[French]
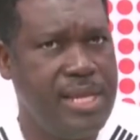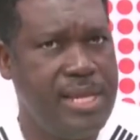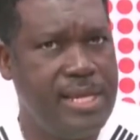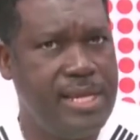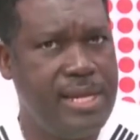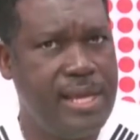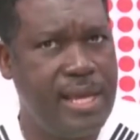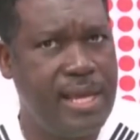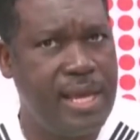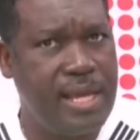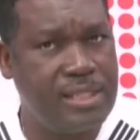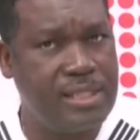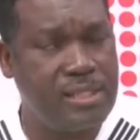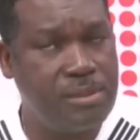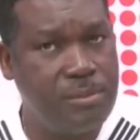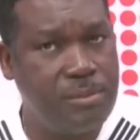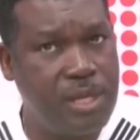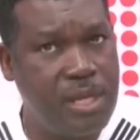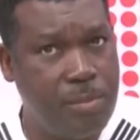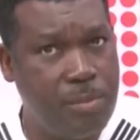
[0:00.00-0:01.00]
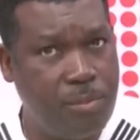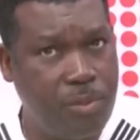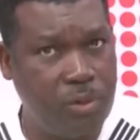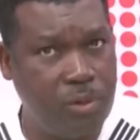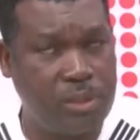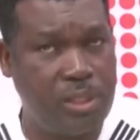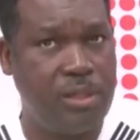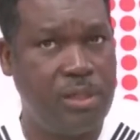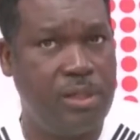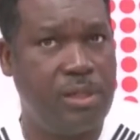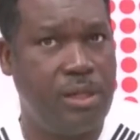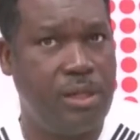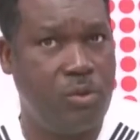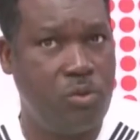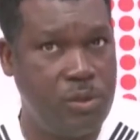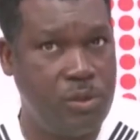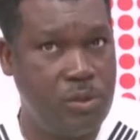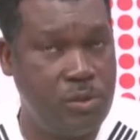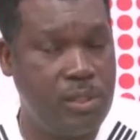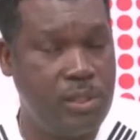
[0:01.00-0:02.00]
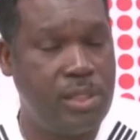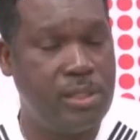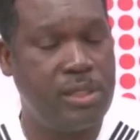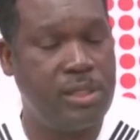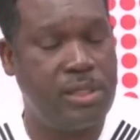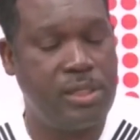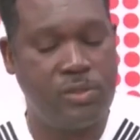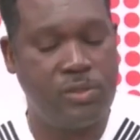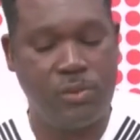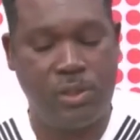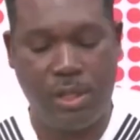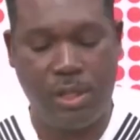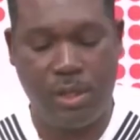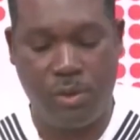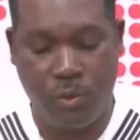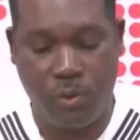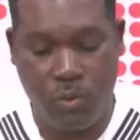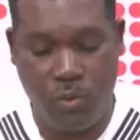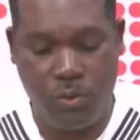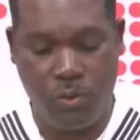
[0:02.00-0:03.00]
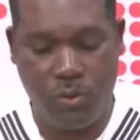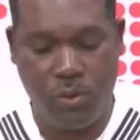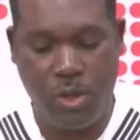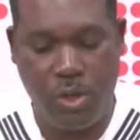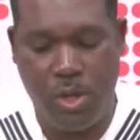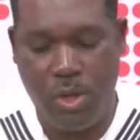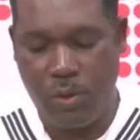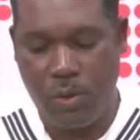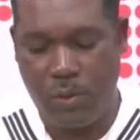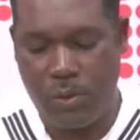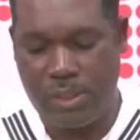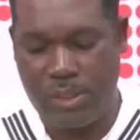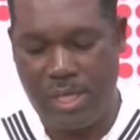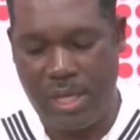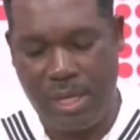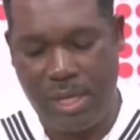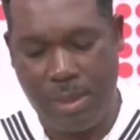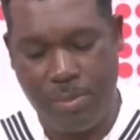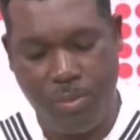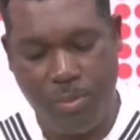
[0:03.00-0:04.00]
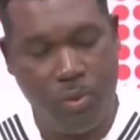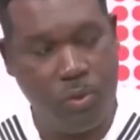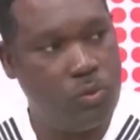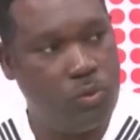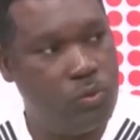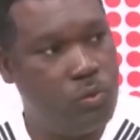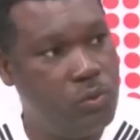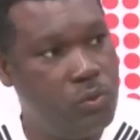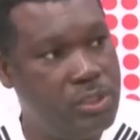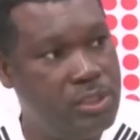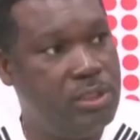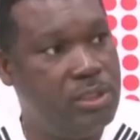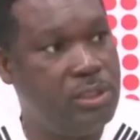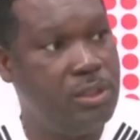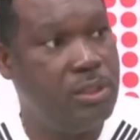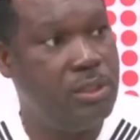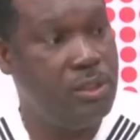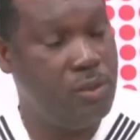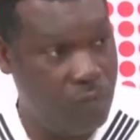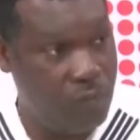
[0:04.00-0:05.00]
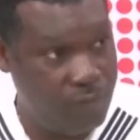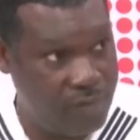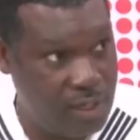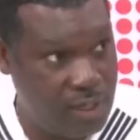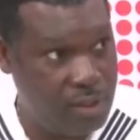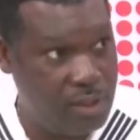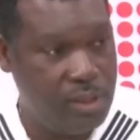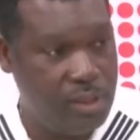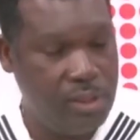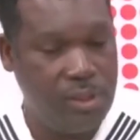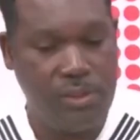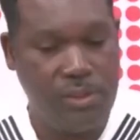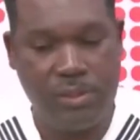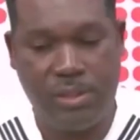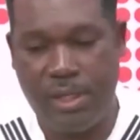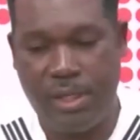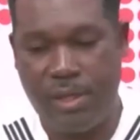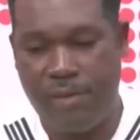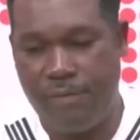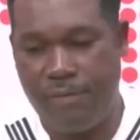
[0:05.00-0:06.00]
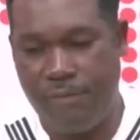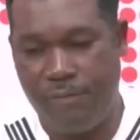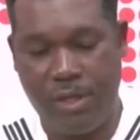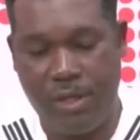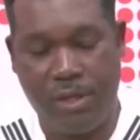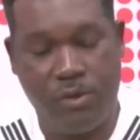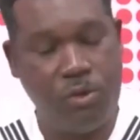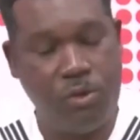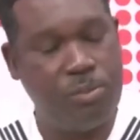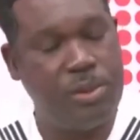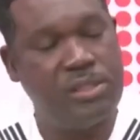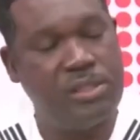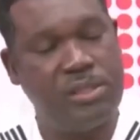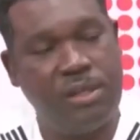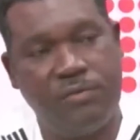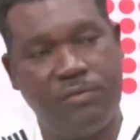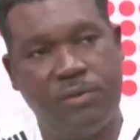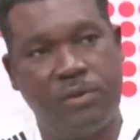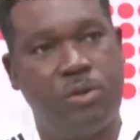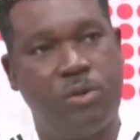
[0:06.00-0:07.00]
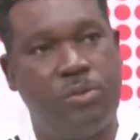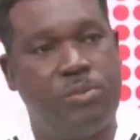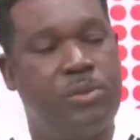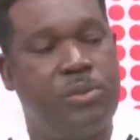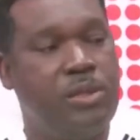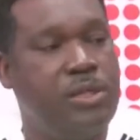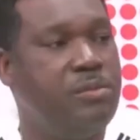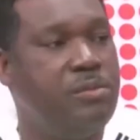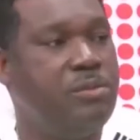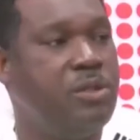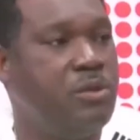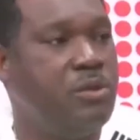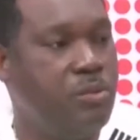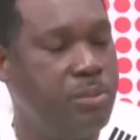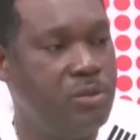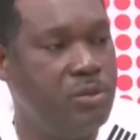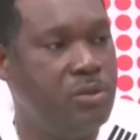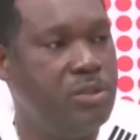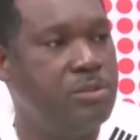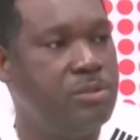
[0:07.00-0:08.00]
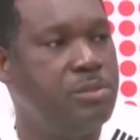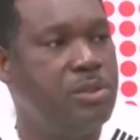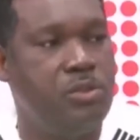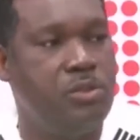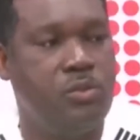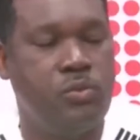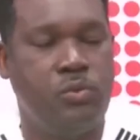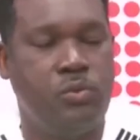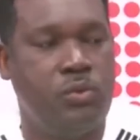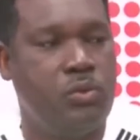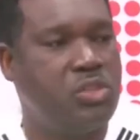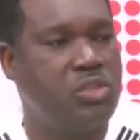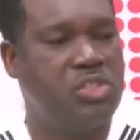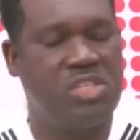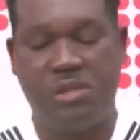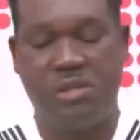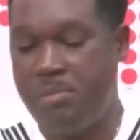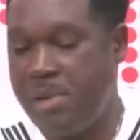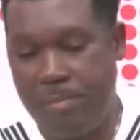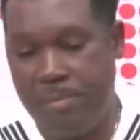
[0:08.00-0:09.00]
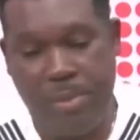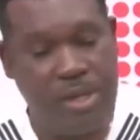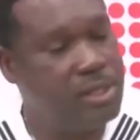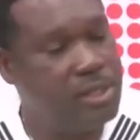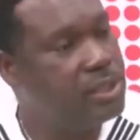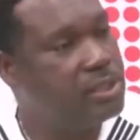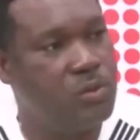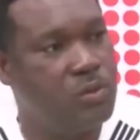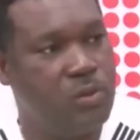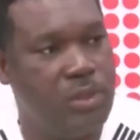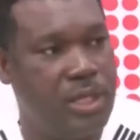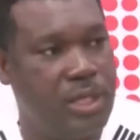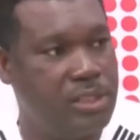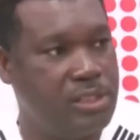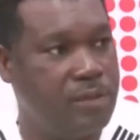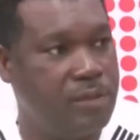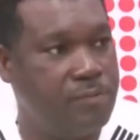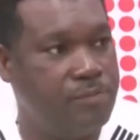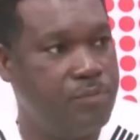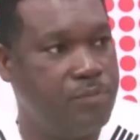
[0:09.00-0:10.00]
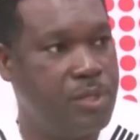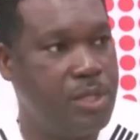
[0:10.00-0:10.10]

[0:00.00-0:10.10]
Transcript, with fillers: Et il est extrêmement important, la communauté internationale a reconnu que sans l'apport d'outils innovants, il serait vain de penser en fait qu'on peut éliminer le paludisme un jour ou l'autre. Ce n'est même pas une question d'argent.